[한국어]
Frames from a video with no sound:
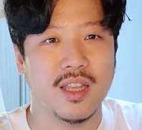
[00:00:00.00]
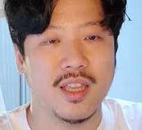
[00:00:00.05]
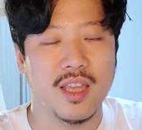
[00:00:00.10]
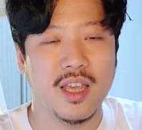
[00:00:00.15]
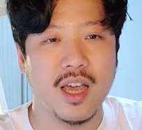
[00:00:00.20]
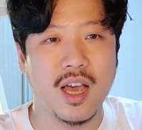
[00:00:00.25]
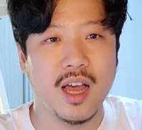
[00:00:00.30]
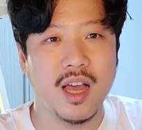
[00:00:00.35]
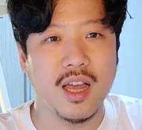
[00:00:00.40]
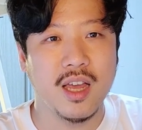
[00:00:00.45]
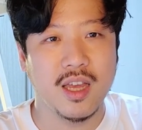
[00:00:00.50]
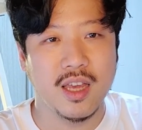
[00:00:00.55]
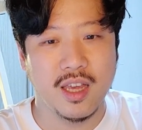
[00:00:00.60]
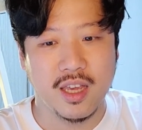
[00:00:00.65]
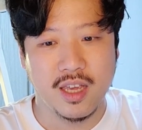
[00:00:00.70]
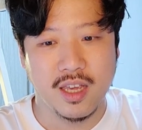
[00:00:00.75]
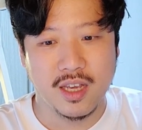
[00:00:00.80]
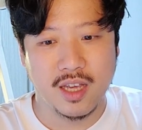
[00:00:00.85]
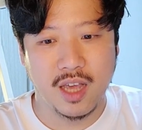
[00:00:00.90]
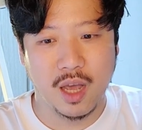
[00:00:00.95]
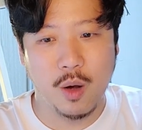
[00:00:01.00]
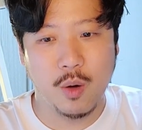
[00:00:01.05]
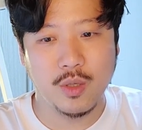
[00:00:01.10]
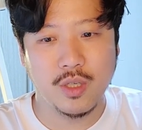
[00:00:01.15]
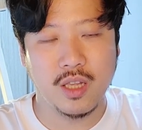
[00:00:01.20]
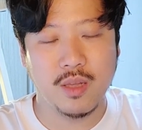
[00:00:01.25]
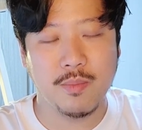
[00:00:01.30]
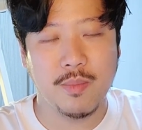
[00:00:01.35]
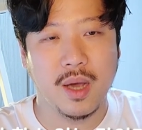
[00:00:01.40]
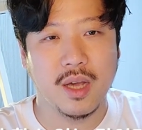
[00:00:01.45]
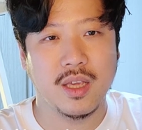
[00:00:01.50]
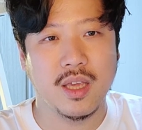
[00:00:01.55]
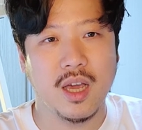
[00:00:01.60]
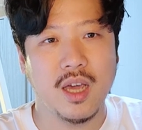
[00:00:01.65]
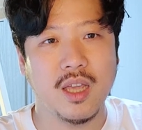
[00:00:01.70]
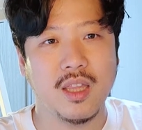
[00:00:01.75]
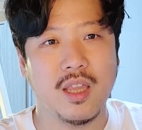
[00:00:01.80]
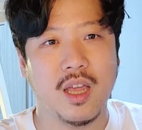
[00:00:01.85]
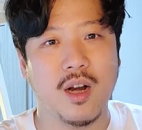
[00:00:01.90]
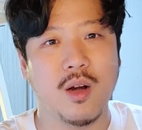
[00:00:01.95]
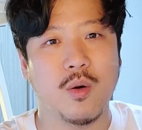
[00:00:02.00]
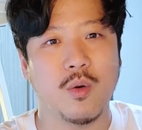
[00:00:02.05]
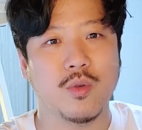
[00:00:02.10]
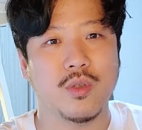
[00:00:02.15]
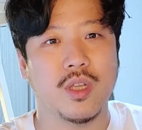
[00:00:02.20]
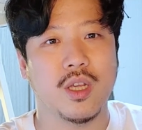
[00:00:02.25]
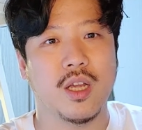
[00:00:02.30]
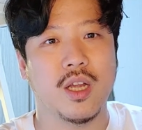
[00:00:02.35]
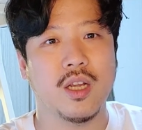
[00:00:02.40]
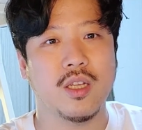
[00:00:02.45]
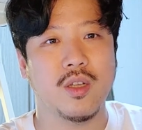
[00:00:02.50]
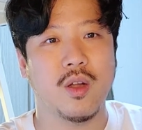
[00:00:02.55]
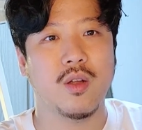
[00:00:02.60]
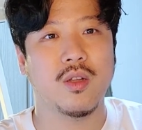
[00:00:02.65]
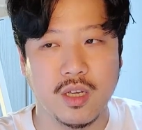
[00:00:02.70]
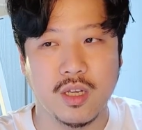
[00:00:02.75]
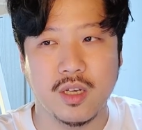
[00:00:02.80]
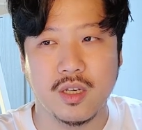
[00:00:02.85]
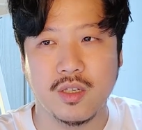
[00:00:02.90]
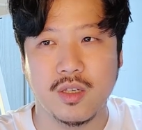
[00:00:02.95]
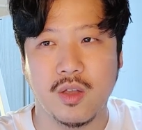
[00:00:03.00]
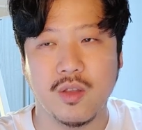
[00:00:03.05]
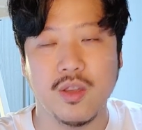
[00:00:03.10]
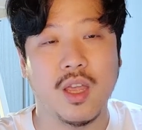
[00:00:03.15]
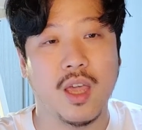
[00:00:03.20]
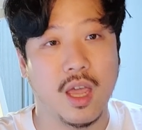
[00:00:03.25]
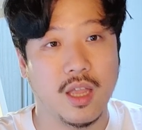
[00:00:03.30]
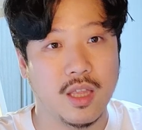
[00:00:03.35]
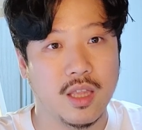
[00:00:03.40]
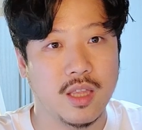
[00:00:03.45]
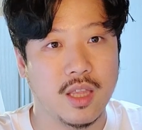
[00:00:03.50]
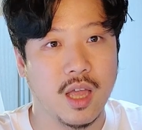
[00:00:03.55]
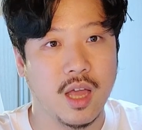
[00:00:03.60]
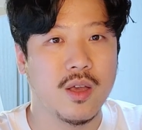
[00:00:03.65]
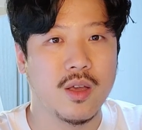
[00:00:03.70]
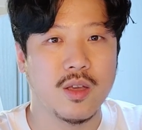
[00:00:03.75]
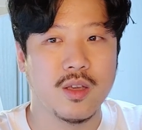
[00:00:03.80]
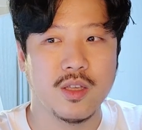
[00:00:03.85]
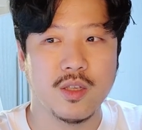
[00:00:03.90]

네가 가고자 하는 방향에 따른 로스팅을 선택해야 된다.